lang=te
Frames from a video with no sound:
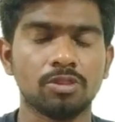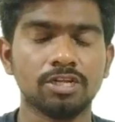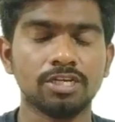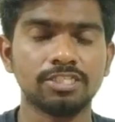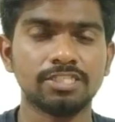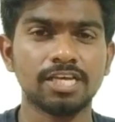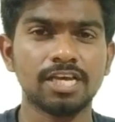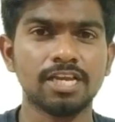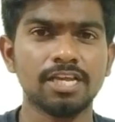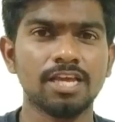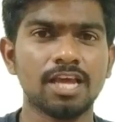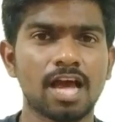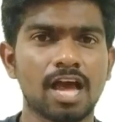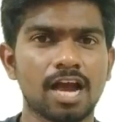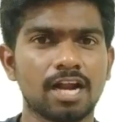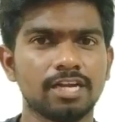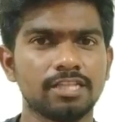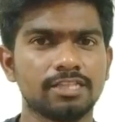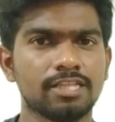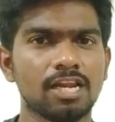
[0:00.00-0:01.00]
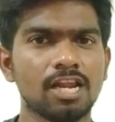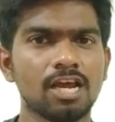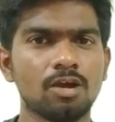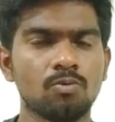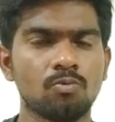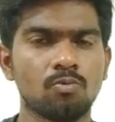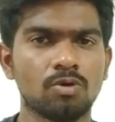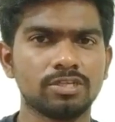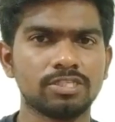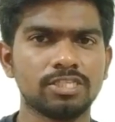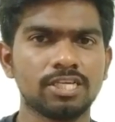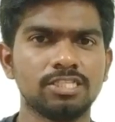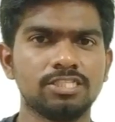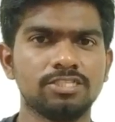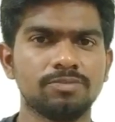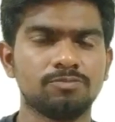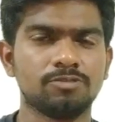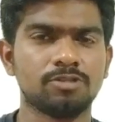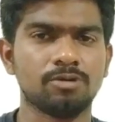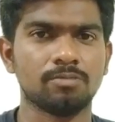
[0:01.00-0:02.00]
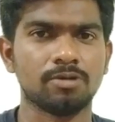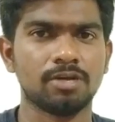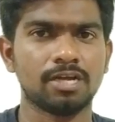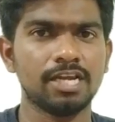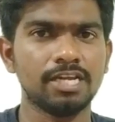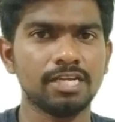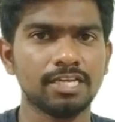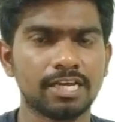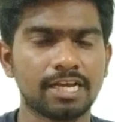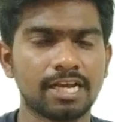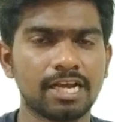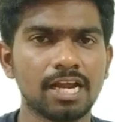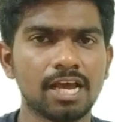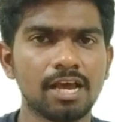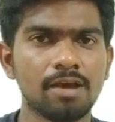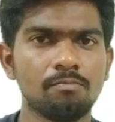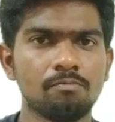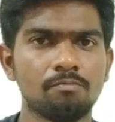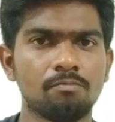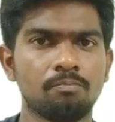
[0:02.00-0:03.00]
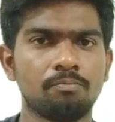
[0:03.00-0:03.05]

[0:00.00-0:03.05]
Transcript: మొదటిసారి అక్కడ తలాక్ ఒకసారి చెప్తాం కానీ ఇక్కడ